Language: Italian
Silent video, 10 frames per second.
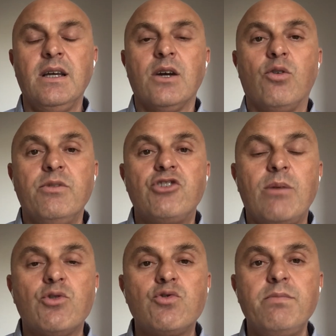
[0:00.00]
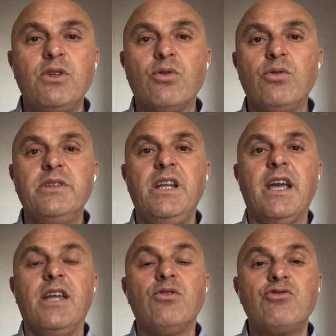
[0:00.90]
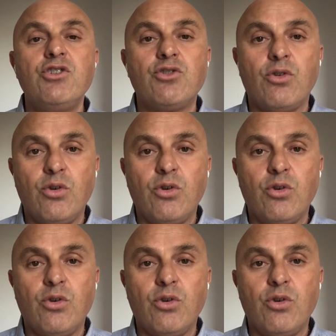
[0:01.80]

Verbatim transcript: Cominciamo subito col dire che non ci sono